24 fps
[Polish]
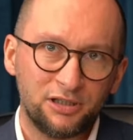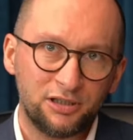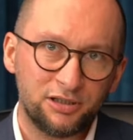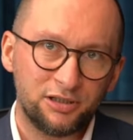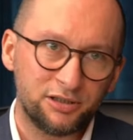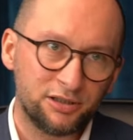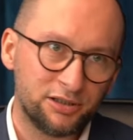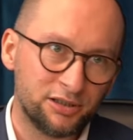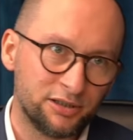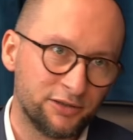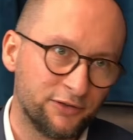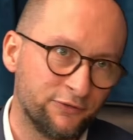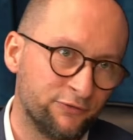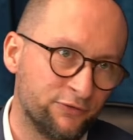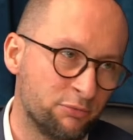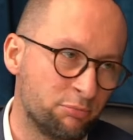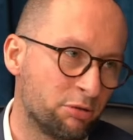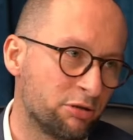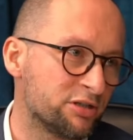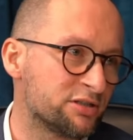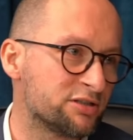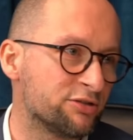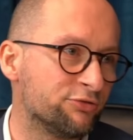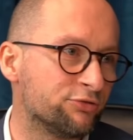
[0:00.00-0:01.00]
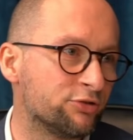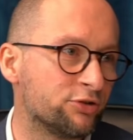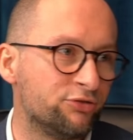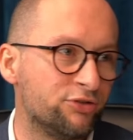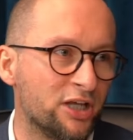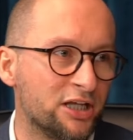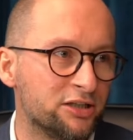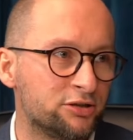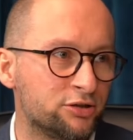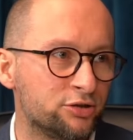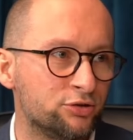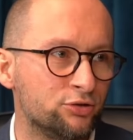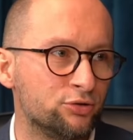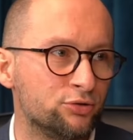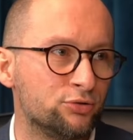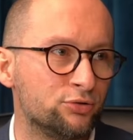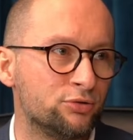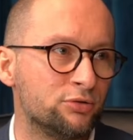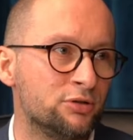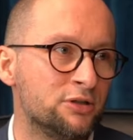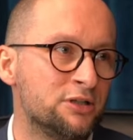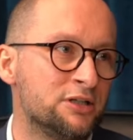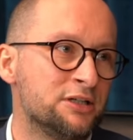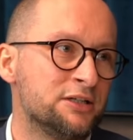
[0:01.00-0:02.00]
E, wybory są w
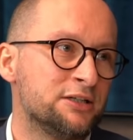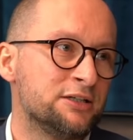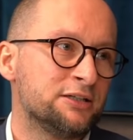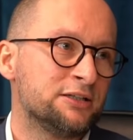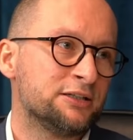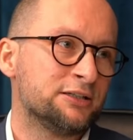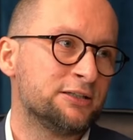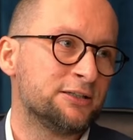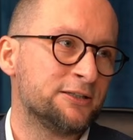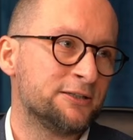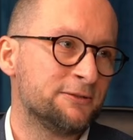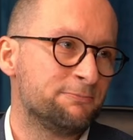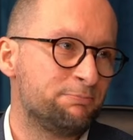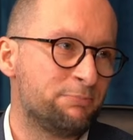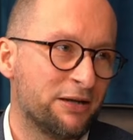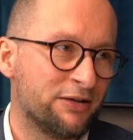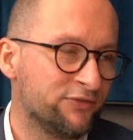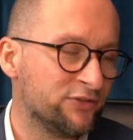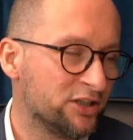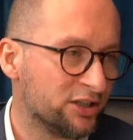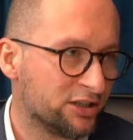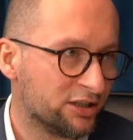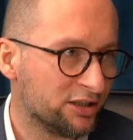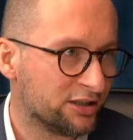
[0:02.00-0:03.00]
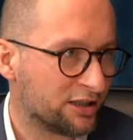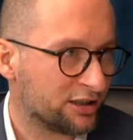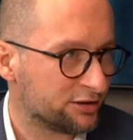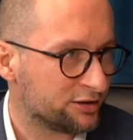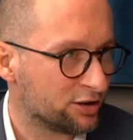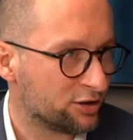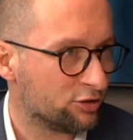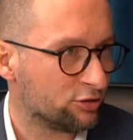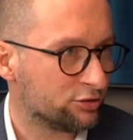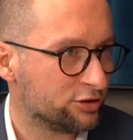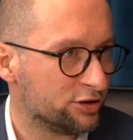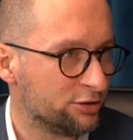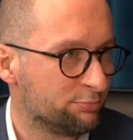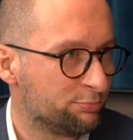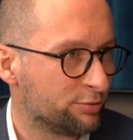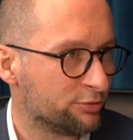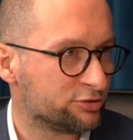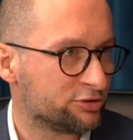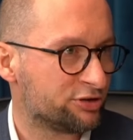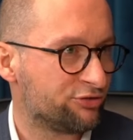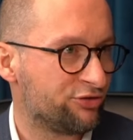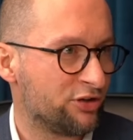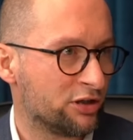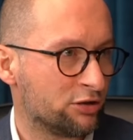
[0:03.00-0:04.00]
kwietniu. E, pewnie kilka tygodni
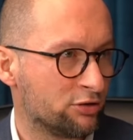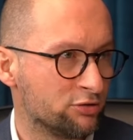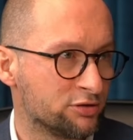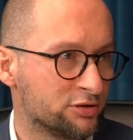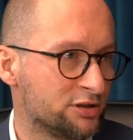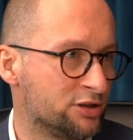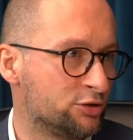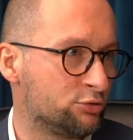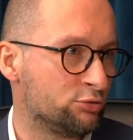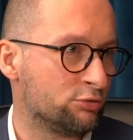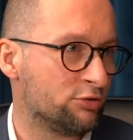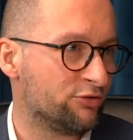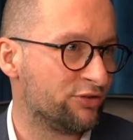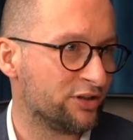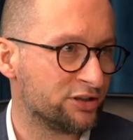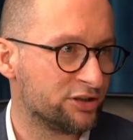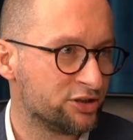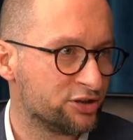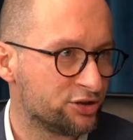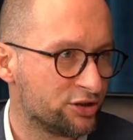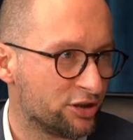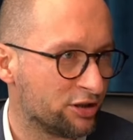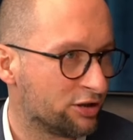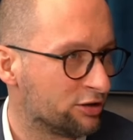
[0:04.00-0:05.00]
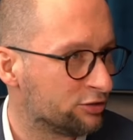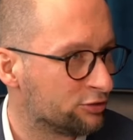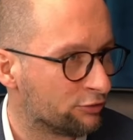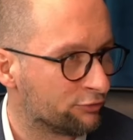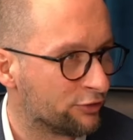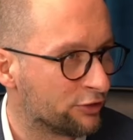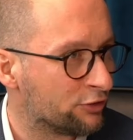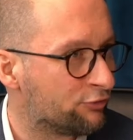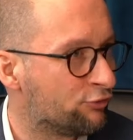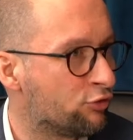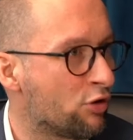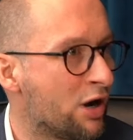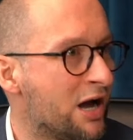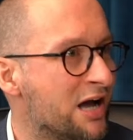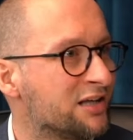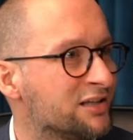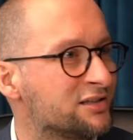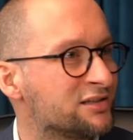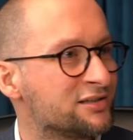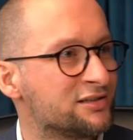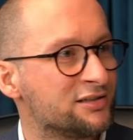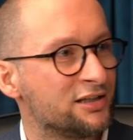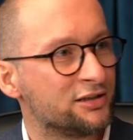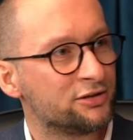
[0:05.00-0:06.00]
potrwa konstytuowanie się nowych
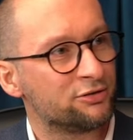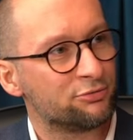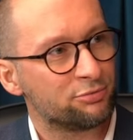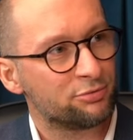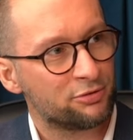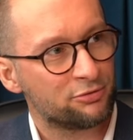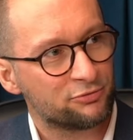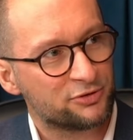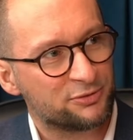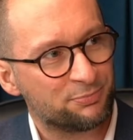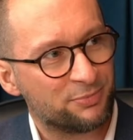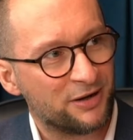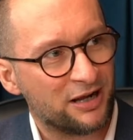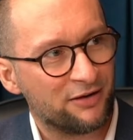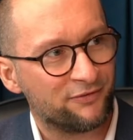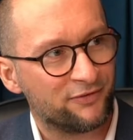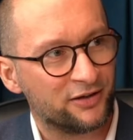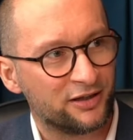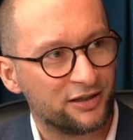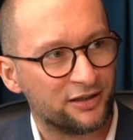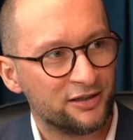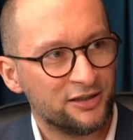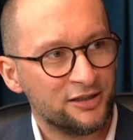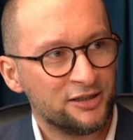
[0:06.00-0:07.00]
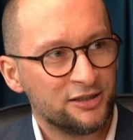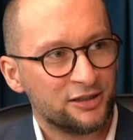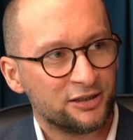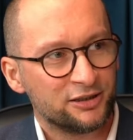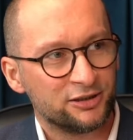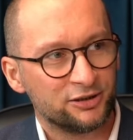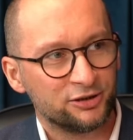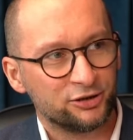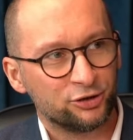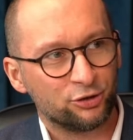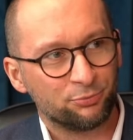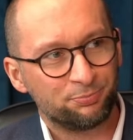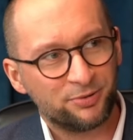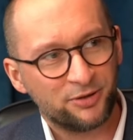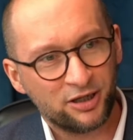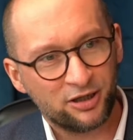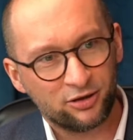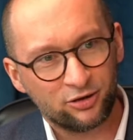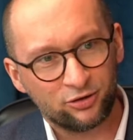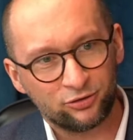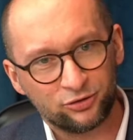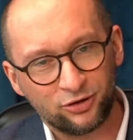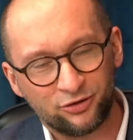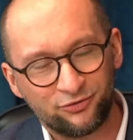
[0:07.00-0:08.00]
władz. Na dobrą sprawę e,
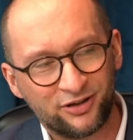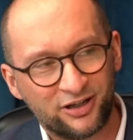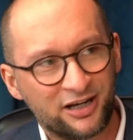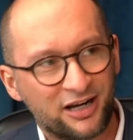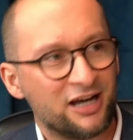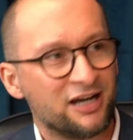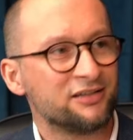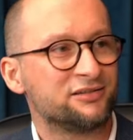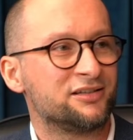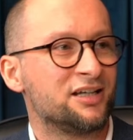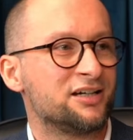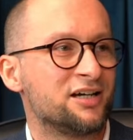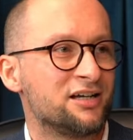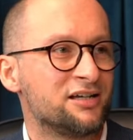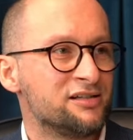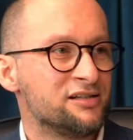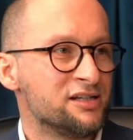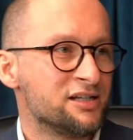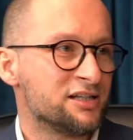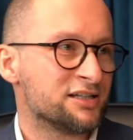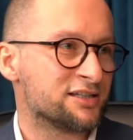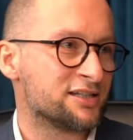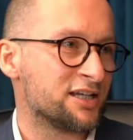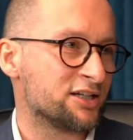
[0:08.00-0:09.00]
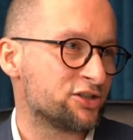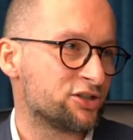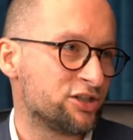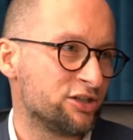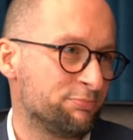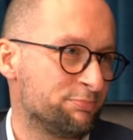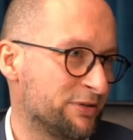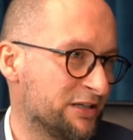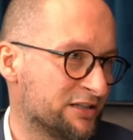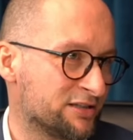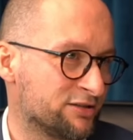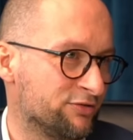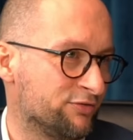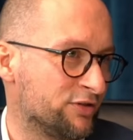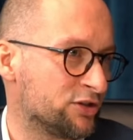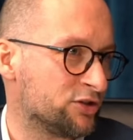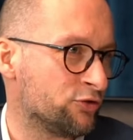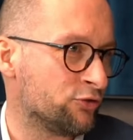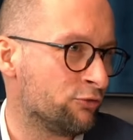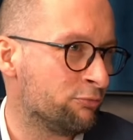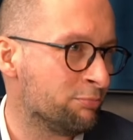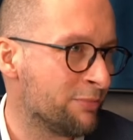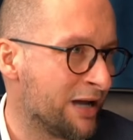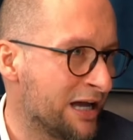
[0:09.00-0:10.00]
dopiero nowa rada zacznie
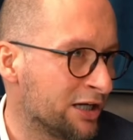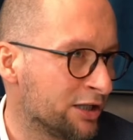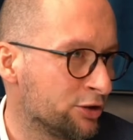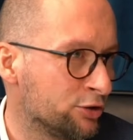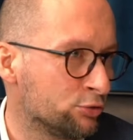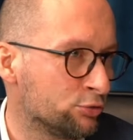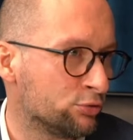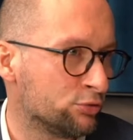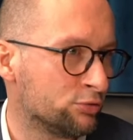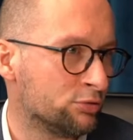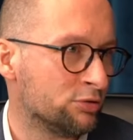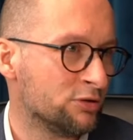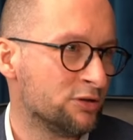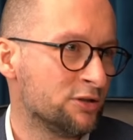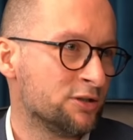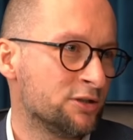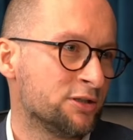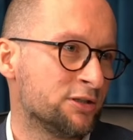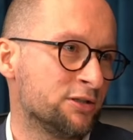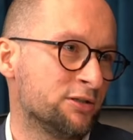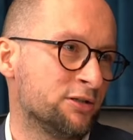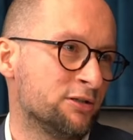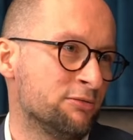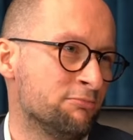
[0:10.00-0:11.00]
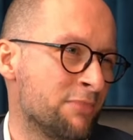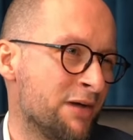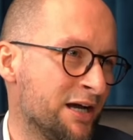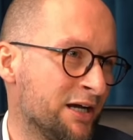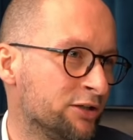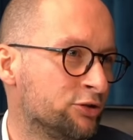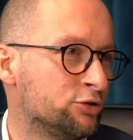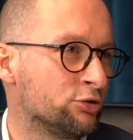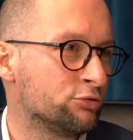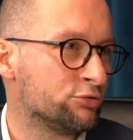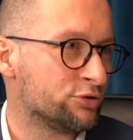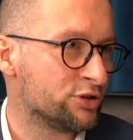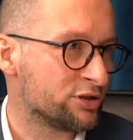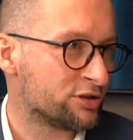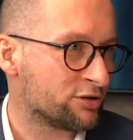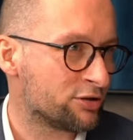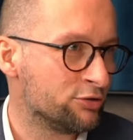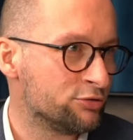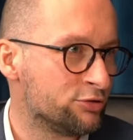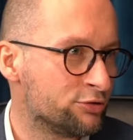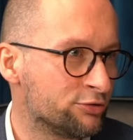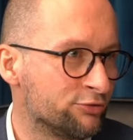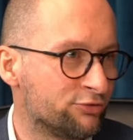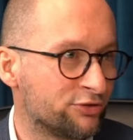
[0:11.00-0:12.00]
pracować w maju. Maj to już jest
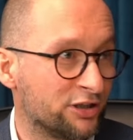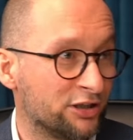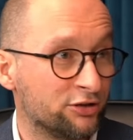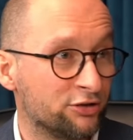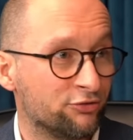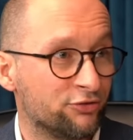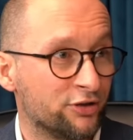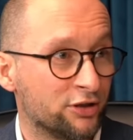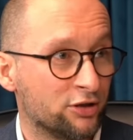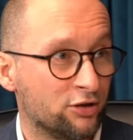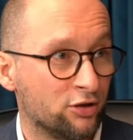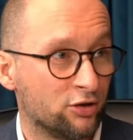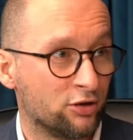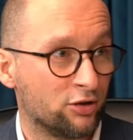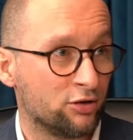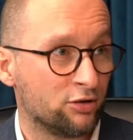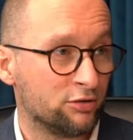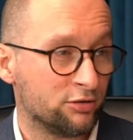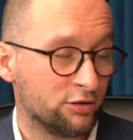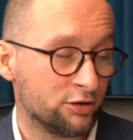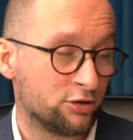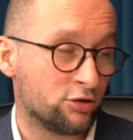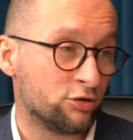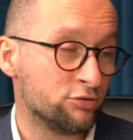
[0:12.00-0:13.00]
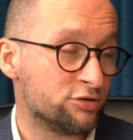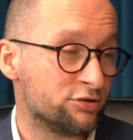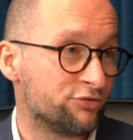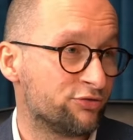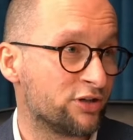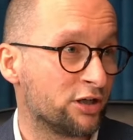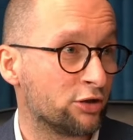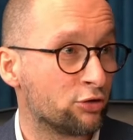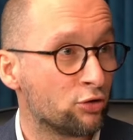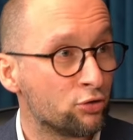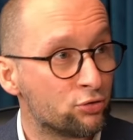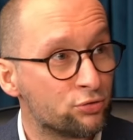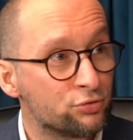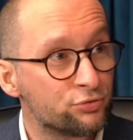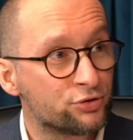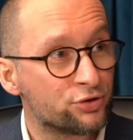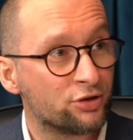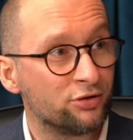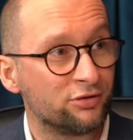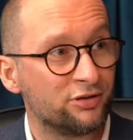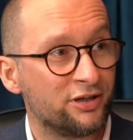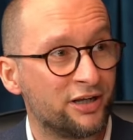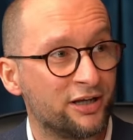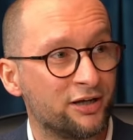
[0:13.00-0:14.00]
końcówka nowego, końcówka roku
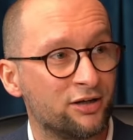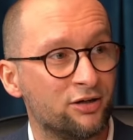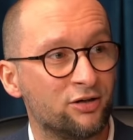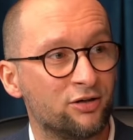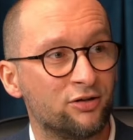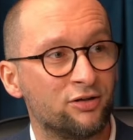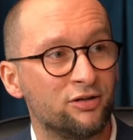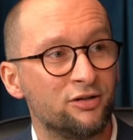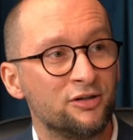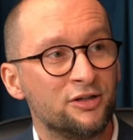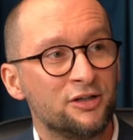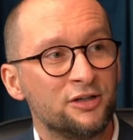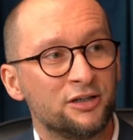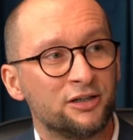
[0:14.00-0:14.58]
szkolnego,